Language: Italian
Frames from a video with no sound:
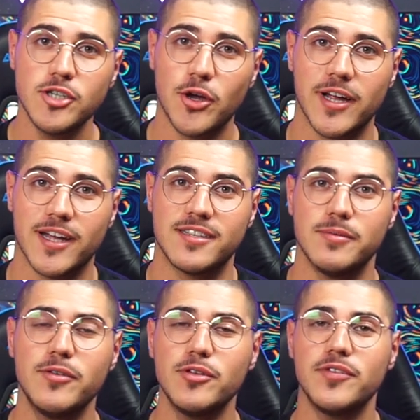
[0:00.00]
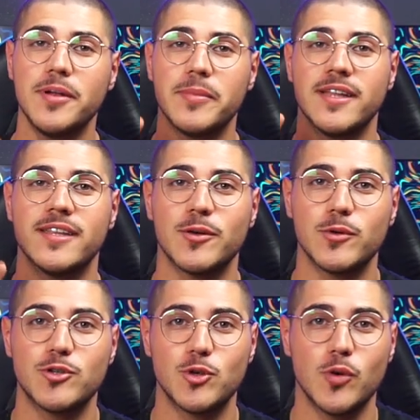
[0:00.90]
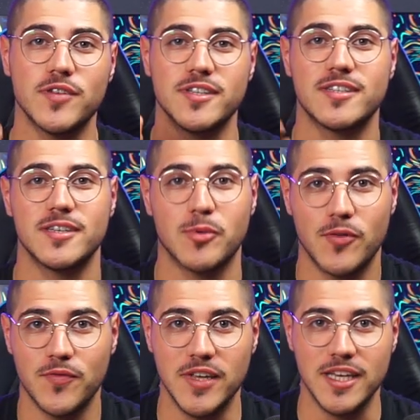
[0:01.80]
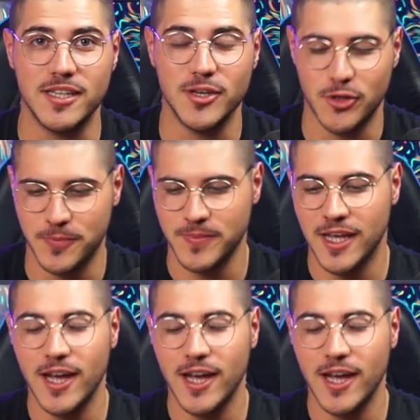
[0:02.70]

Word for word: Ciao ragazzi, benvenuti finalmente in questo nuovissimo video.